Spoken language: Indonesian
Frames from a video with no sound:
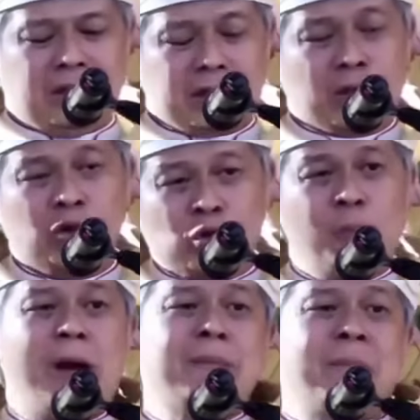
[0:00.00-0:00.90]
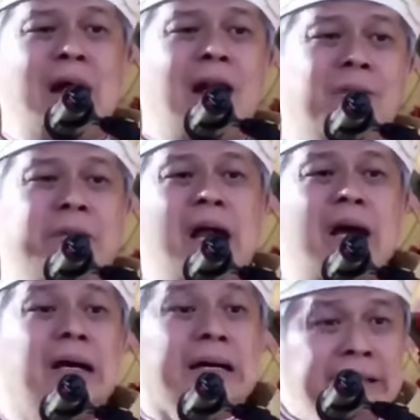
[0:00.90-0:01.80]
Keuskupan Pangkal
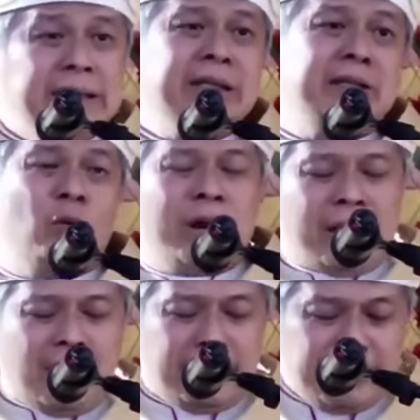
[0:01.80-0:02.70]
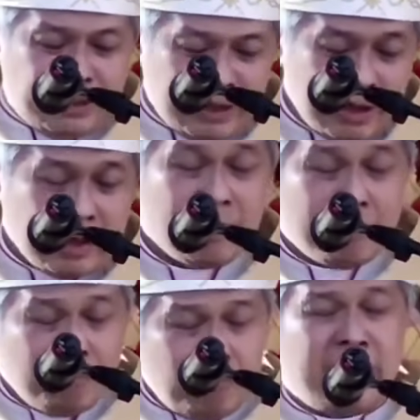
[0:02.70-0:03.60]
Pinang ini di wilayah
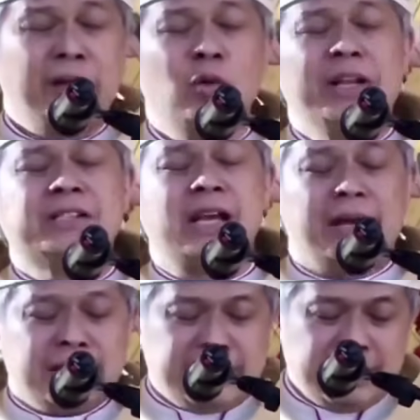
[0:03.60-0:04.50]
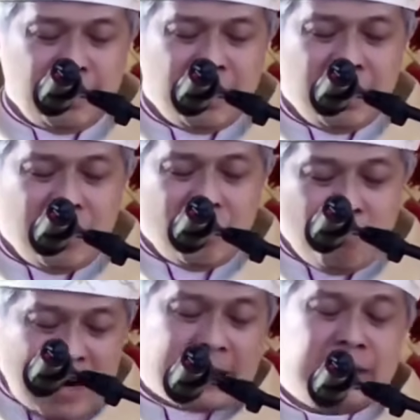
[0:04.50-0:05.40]
Indonesia ini
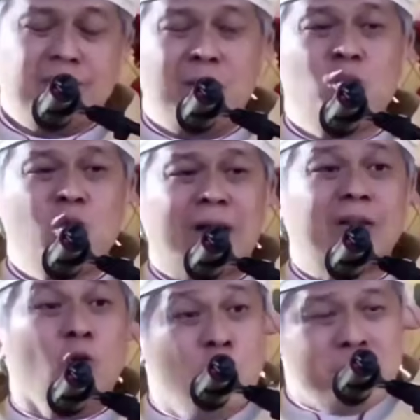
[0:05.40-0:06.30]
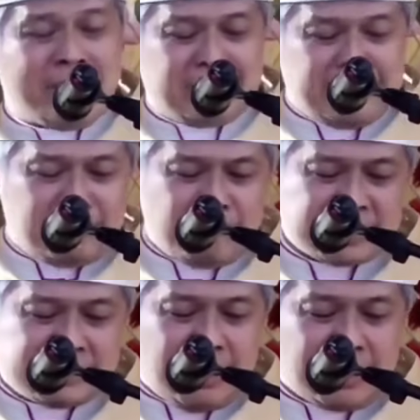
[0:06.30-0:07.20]
makin membuat umat dan
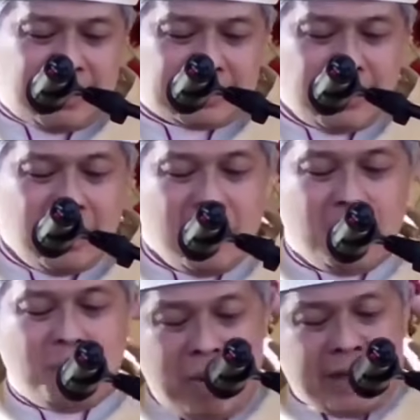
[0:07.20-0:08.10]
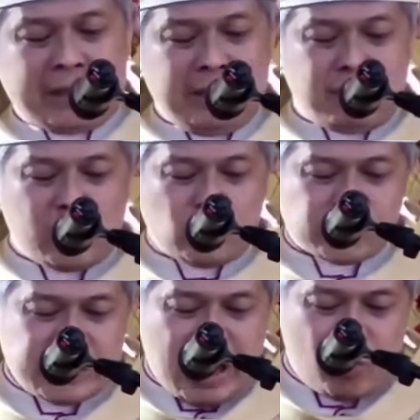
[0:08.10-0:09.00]
masyarakat makin
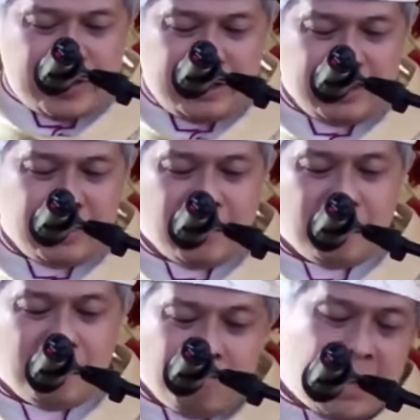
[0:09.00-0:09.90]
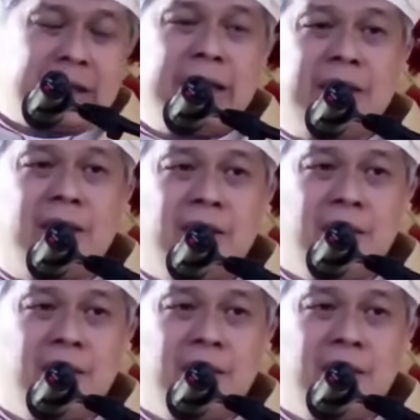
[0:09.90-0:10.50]
manusiawi, makin